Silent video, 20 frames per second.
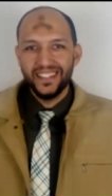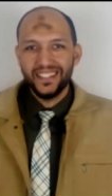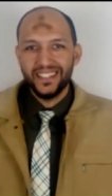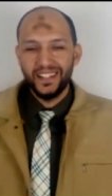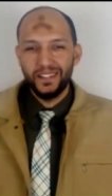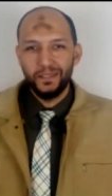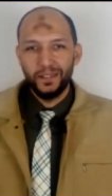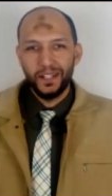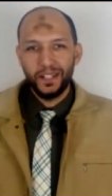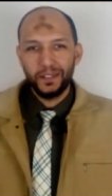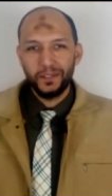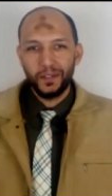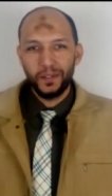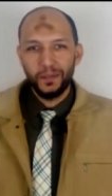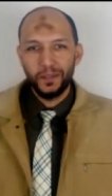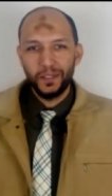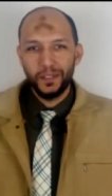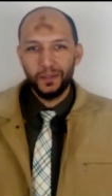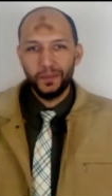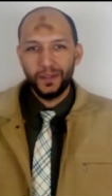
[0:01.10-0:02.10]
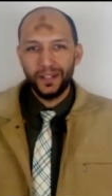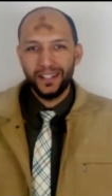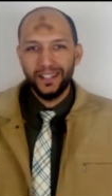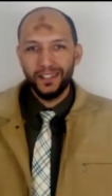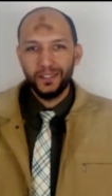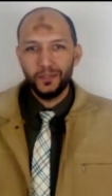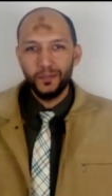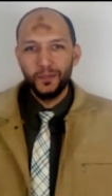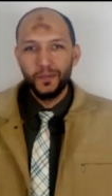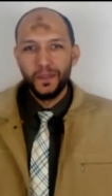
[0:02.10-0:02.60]
السلام عليكم ورحمة الله
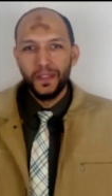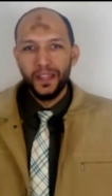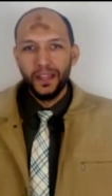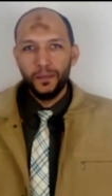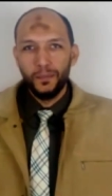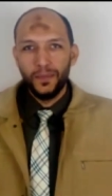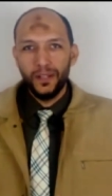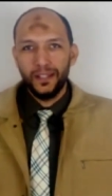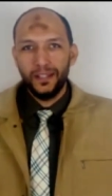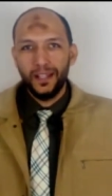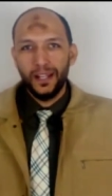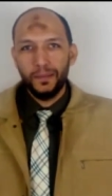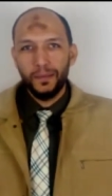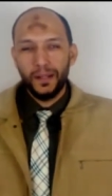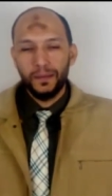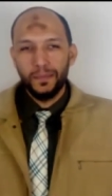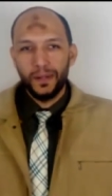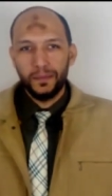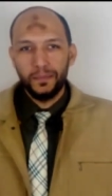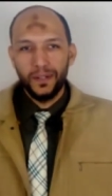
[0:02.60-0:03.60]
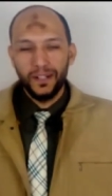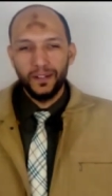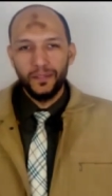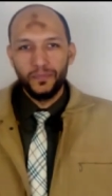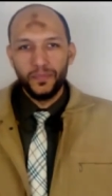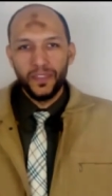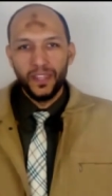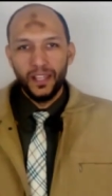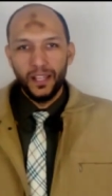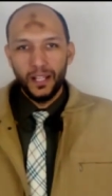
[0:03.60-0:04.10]
وبركاته بنتكلم عن البرمجة
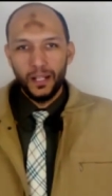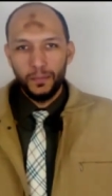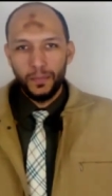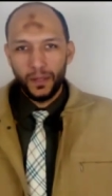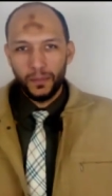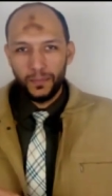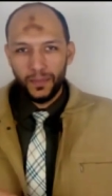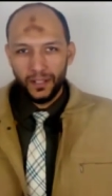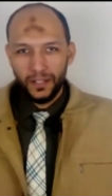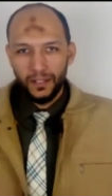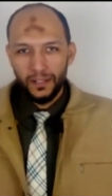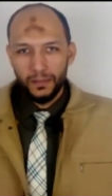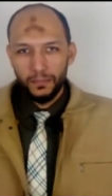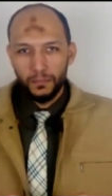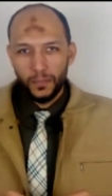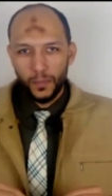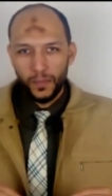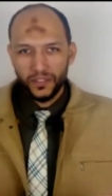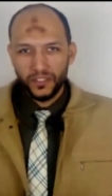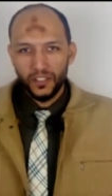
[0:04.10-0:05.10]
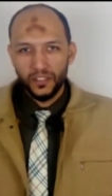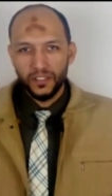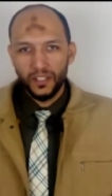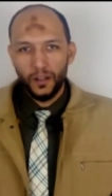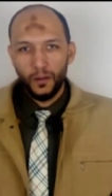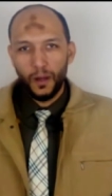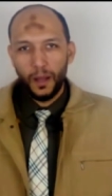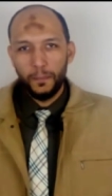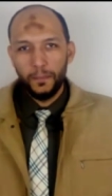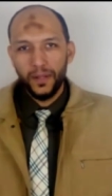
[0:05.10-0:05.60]
البرمجة ببساطة
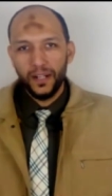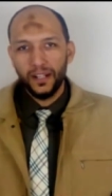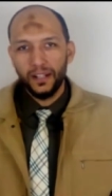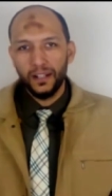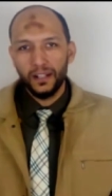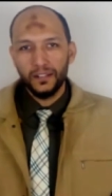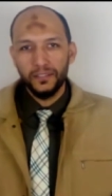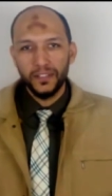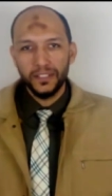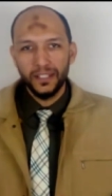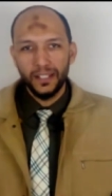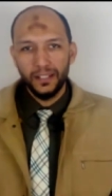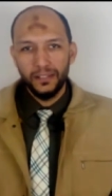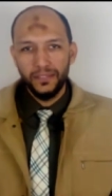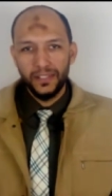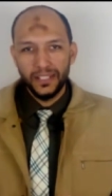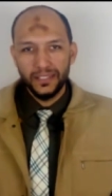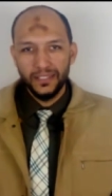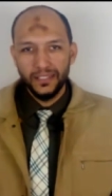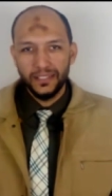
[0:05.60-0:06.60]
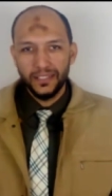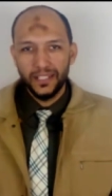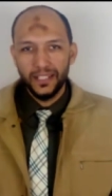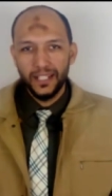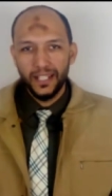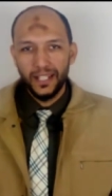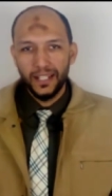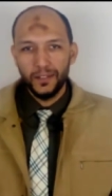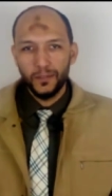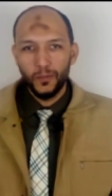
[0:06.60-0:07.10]
لو حبينا نعرفها تعريف لذيذ
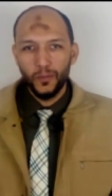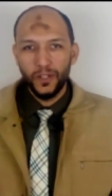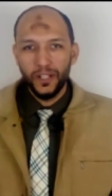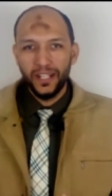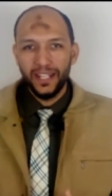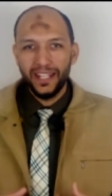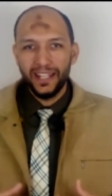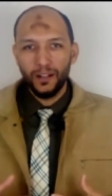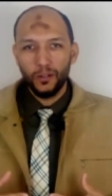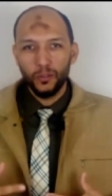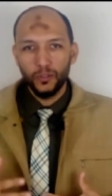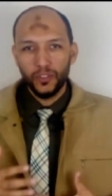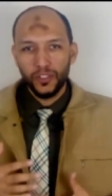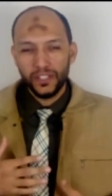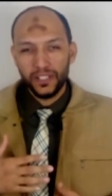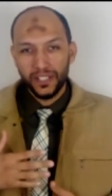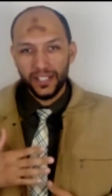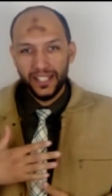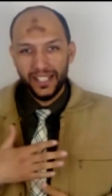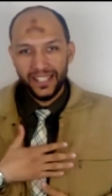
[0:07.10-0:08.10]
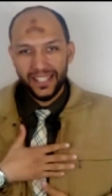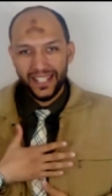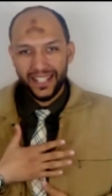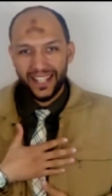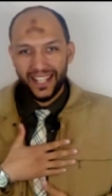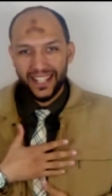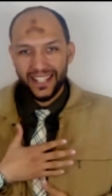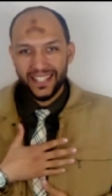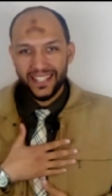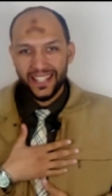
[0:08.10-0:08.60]
كده هنقول ان هي قدرتك انت
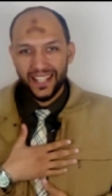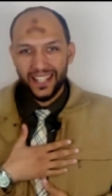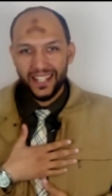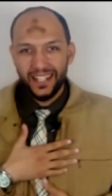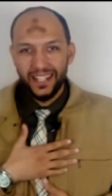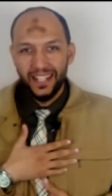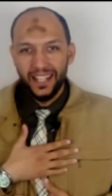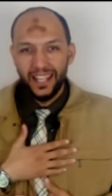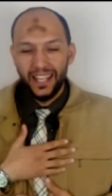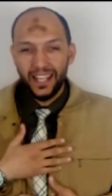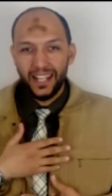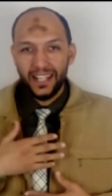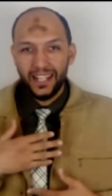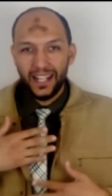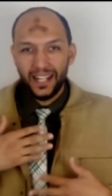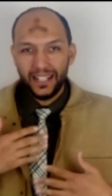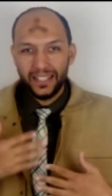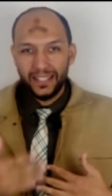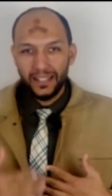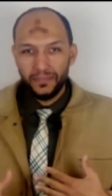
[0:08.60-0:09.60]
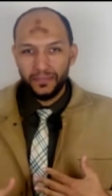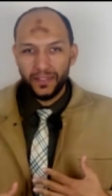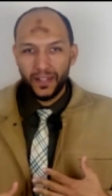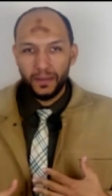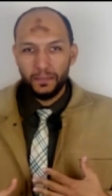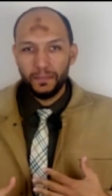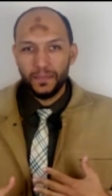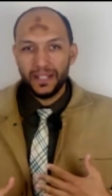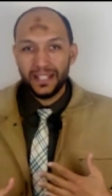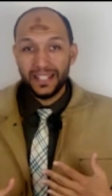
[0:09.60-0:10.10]
كإنسان انك
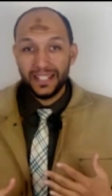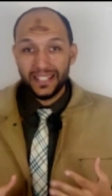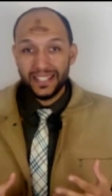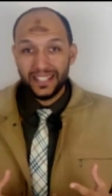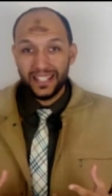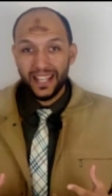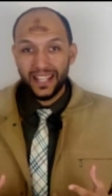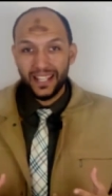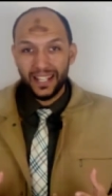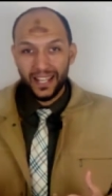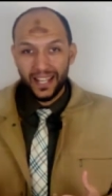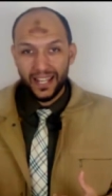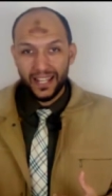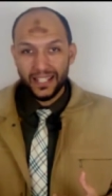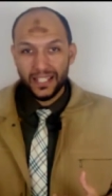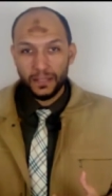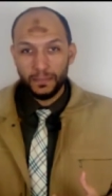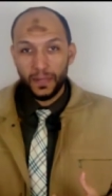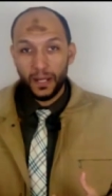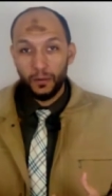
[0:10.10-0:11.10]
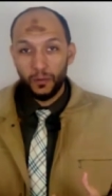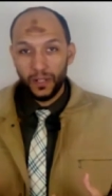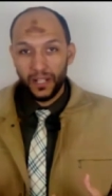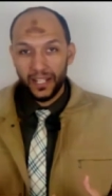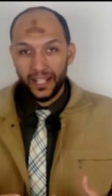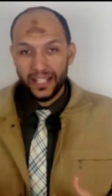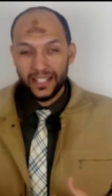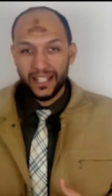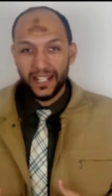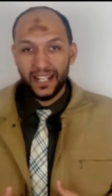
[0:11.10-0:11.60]
تفهم ازاي الحاسب او
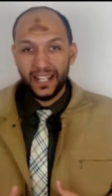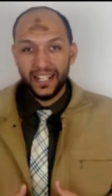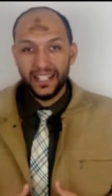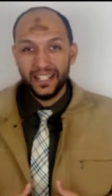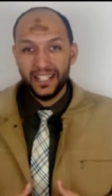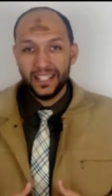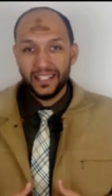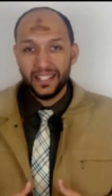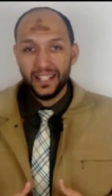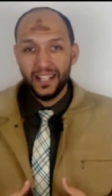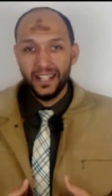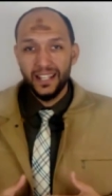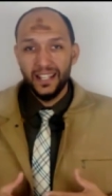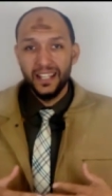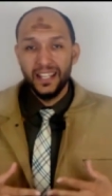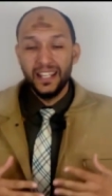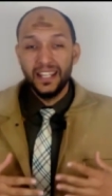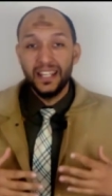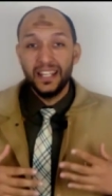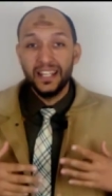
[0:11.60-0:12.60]
الأجهزة الحديثة